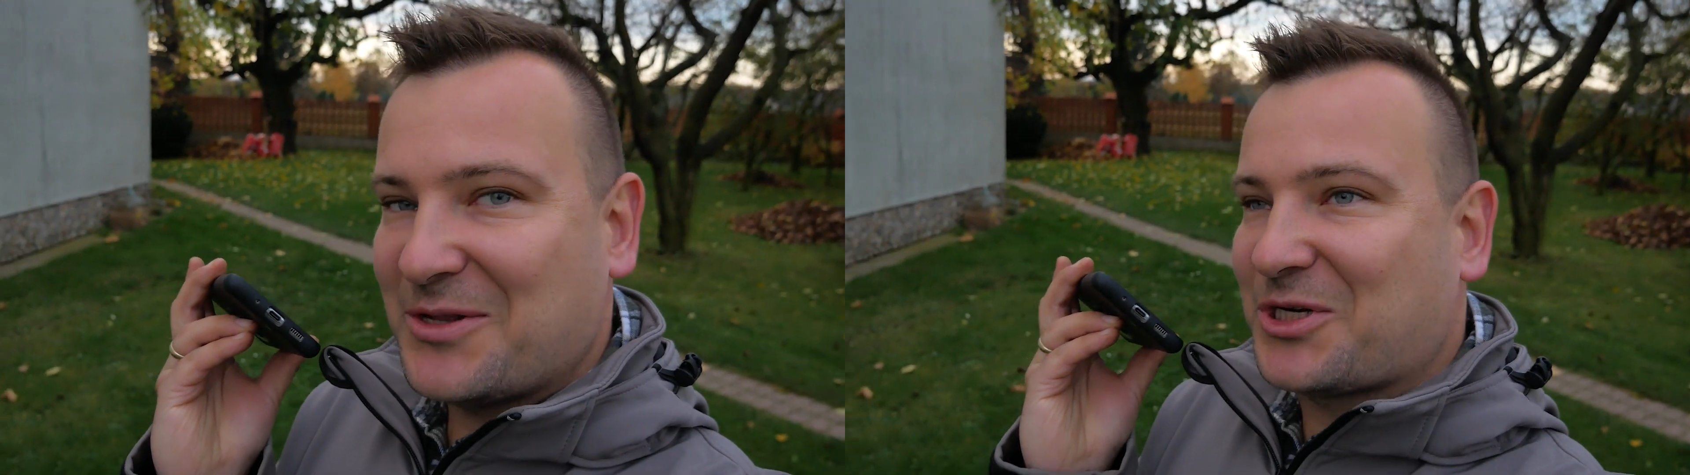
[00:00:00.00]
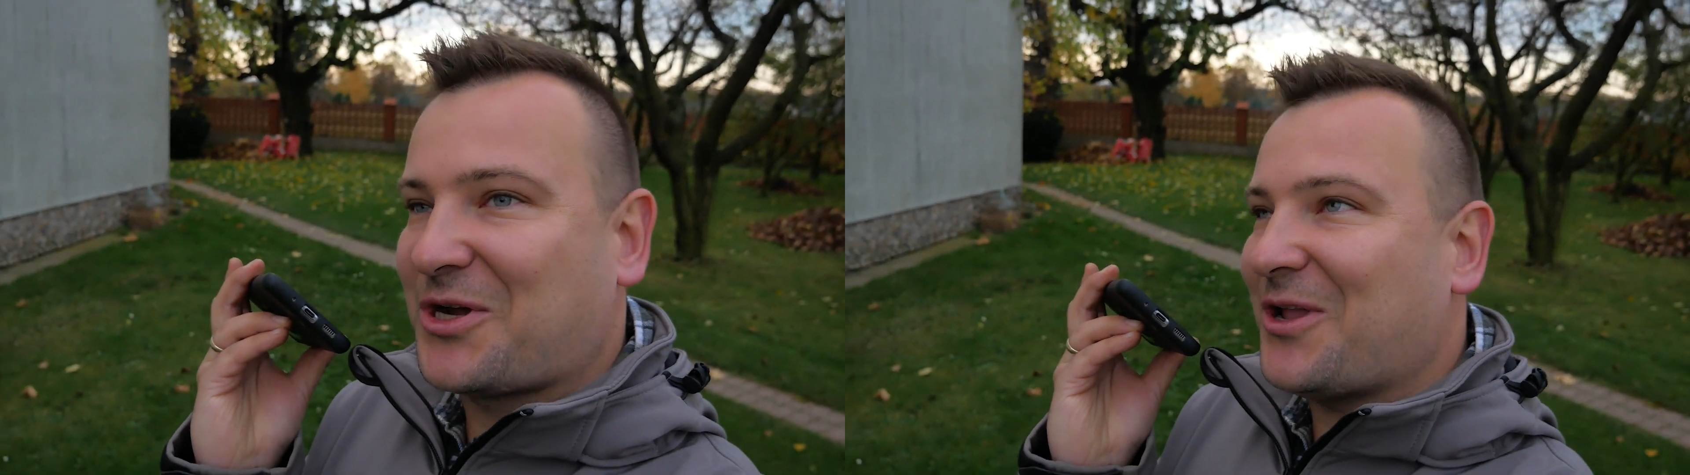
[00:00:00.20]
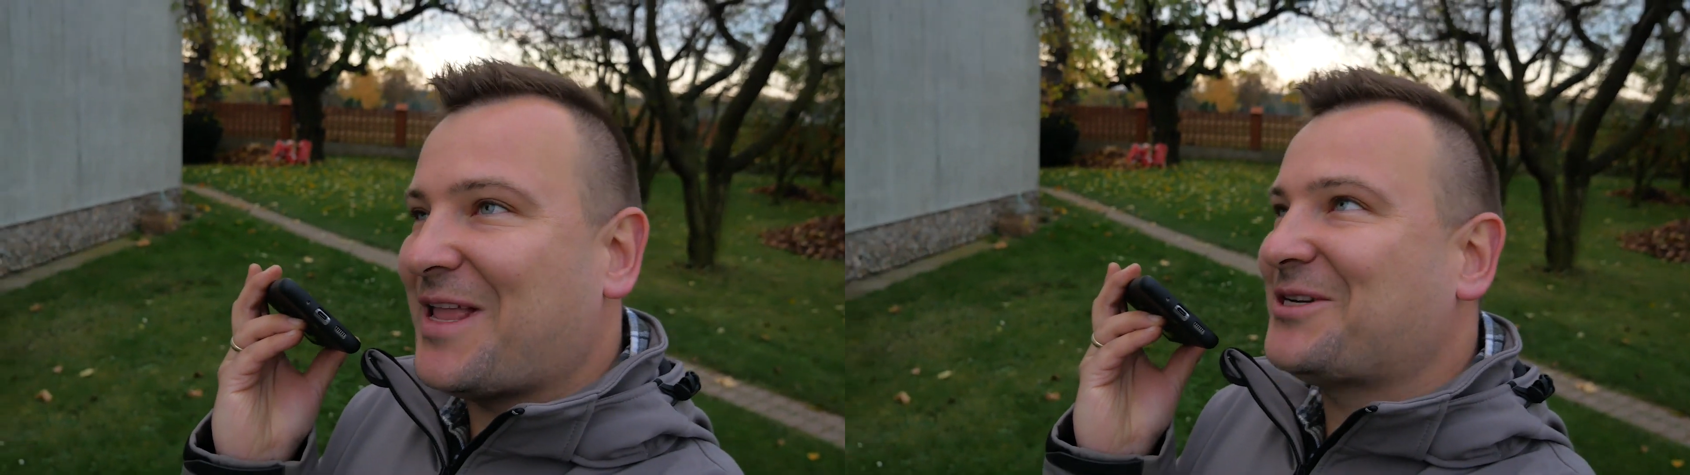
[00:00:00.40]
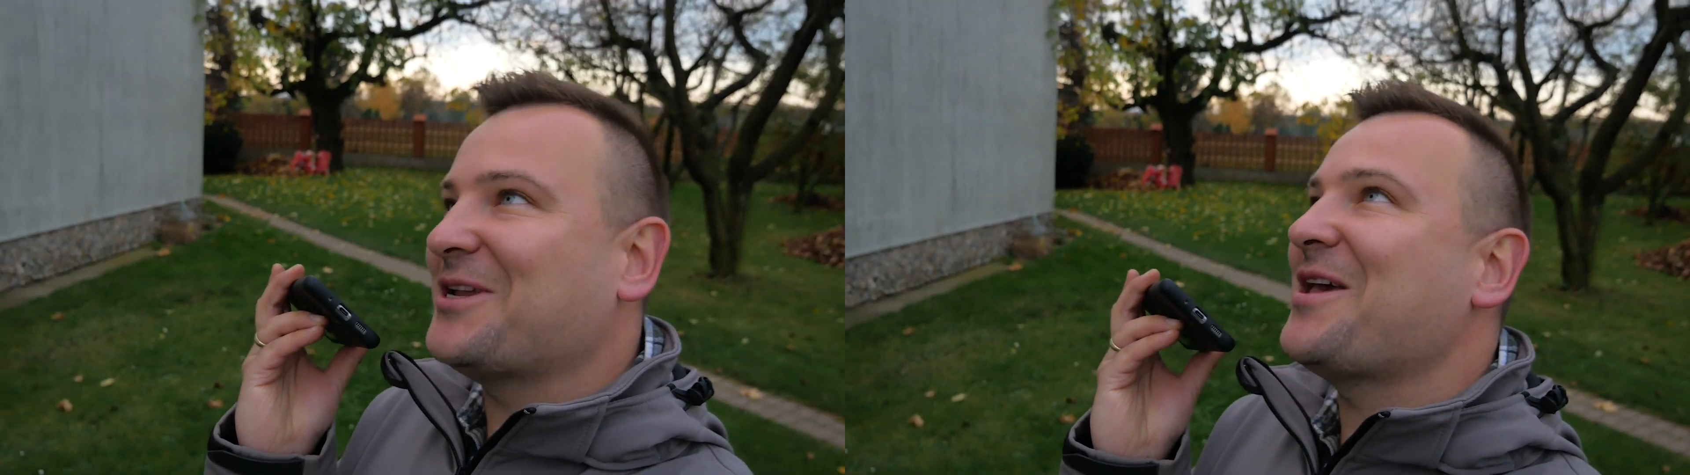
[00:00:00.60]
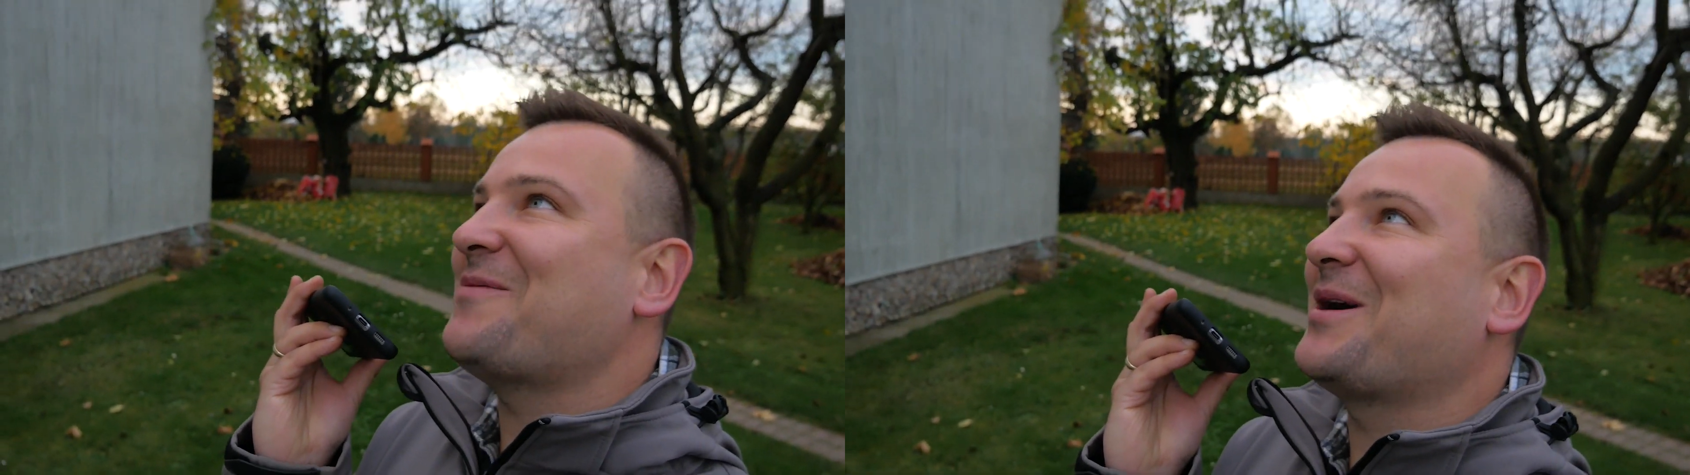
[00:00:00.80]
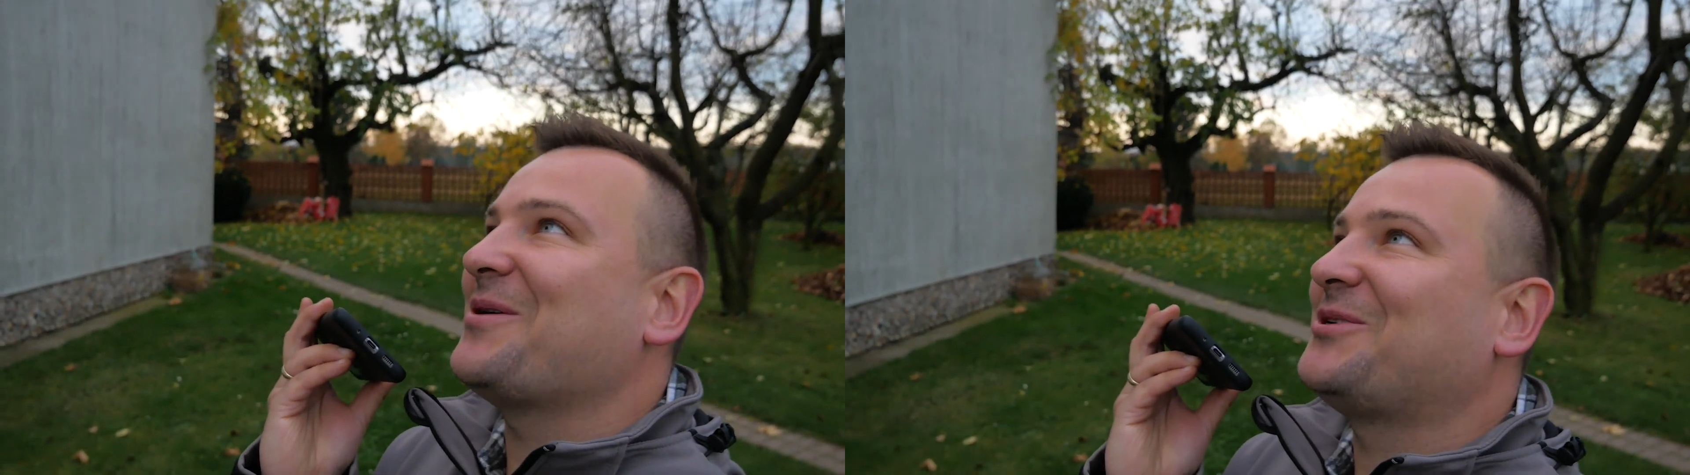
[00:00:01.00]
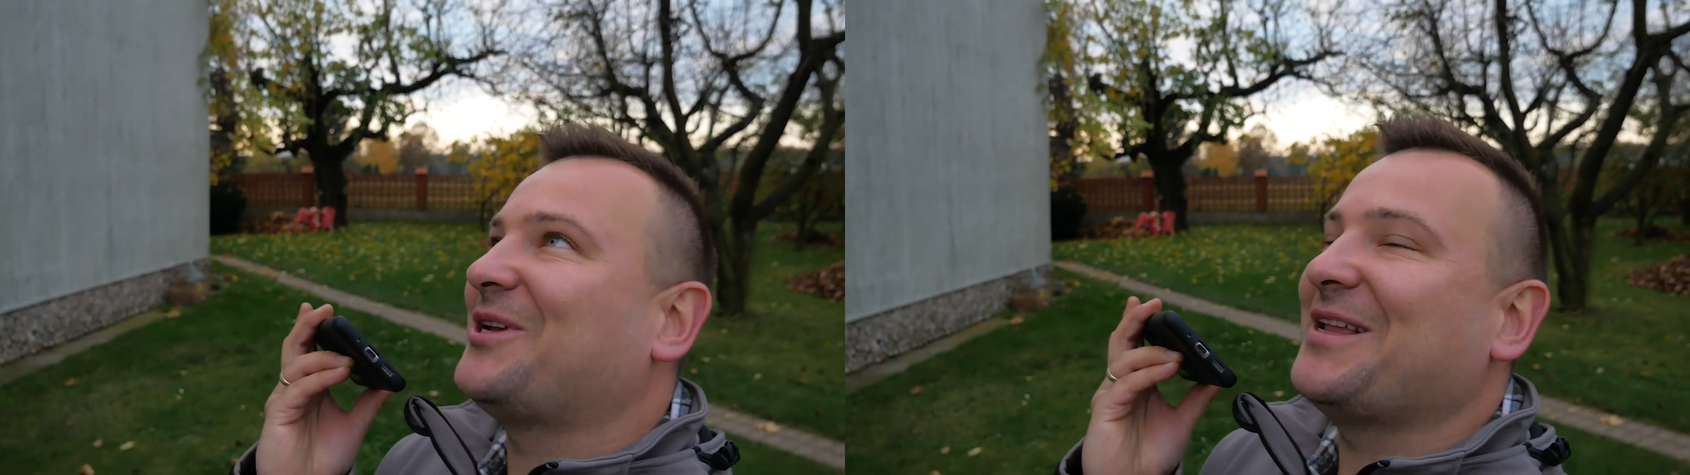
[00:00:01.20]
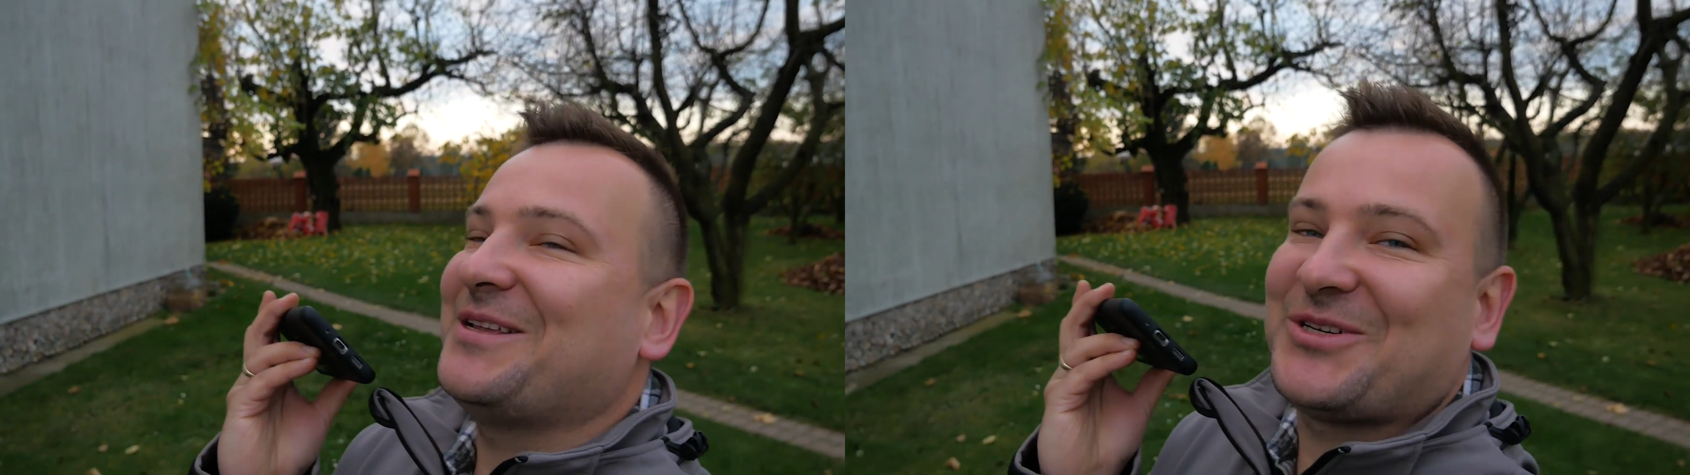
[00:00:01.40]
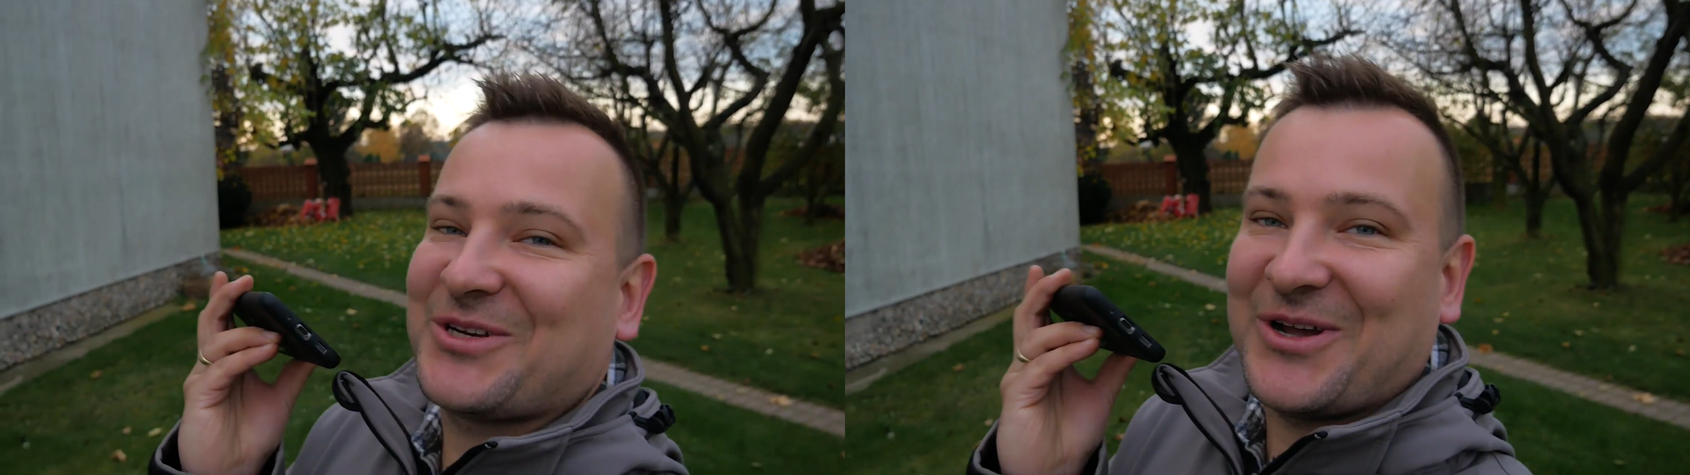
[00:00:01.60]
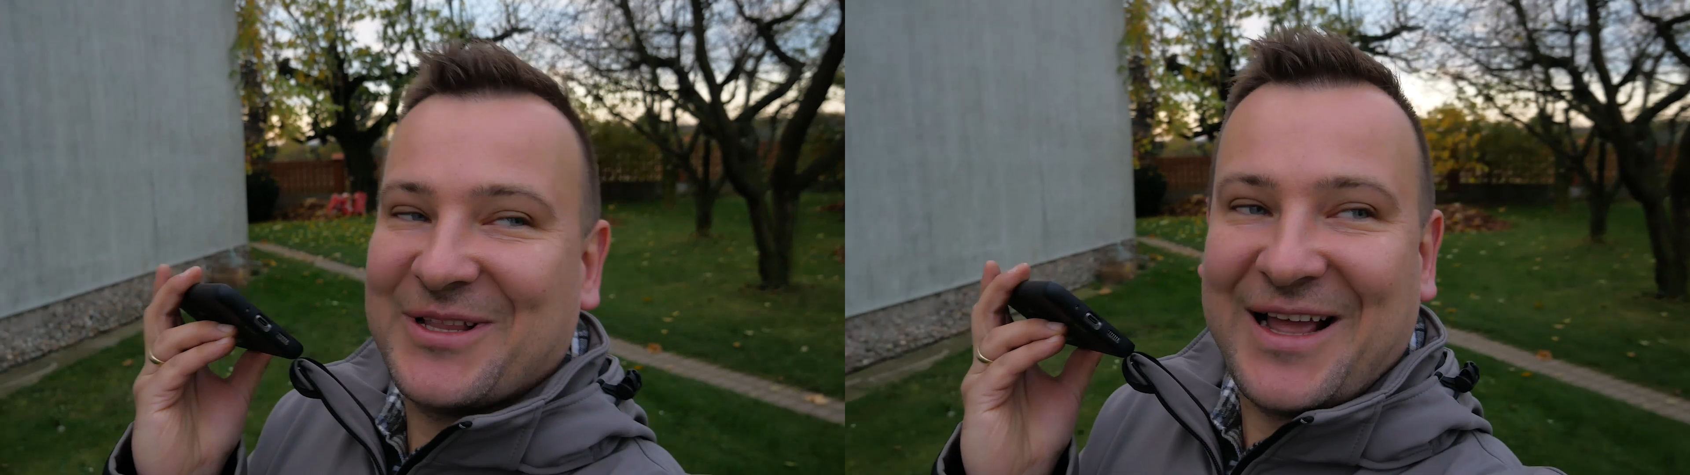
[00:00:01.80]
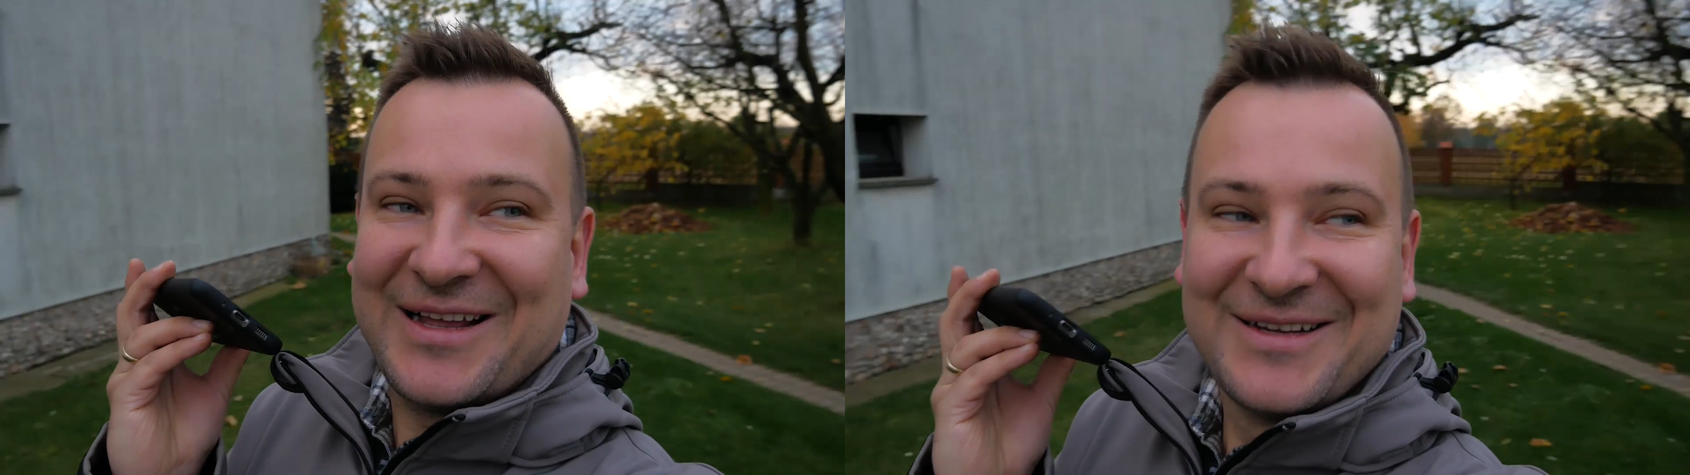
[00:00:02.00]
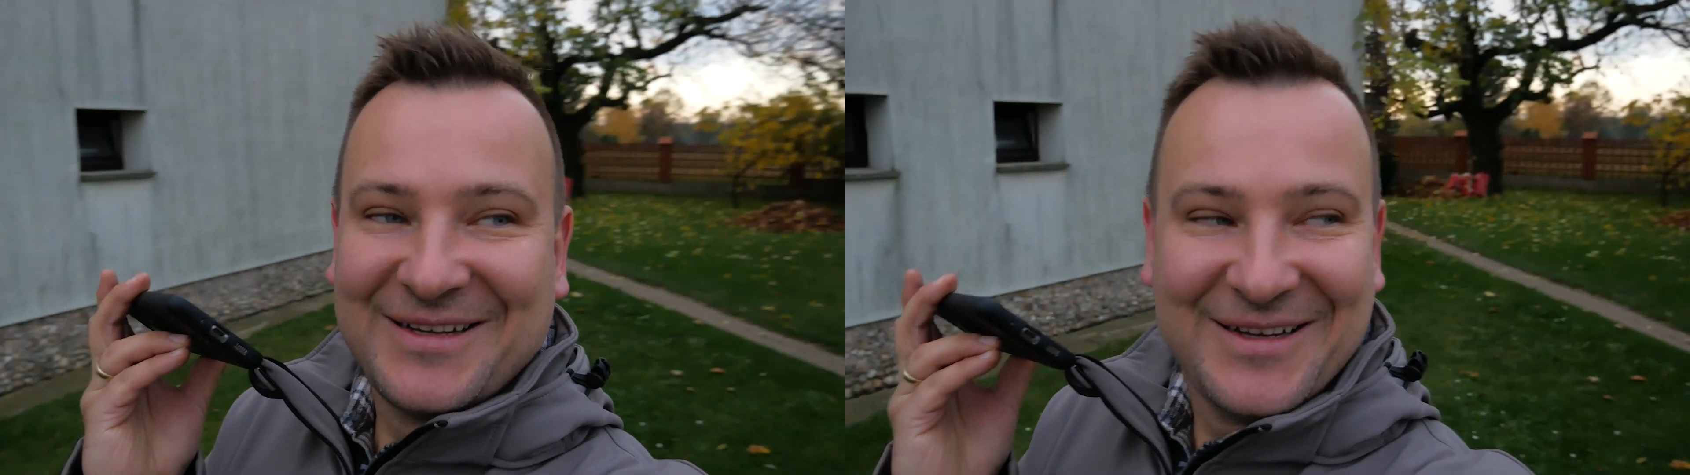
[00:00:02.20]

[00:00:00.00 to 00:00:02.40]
No szkoda, że nie ma gąsienic, szkoda.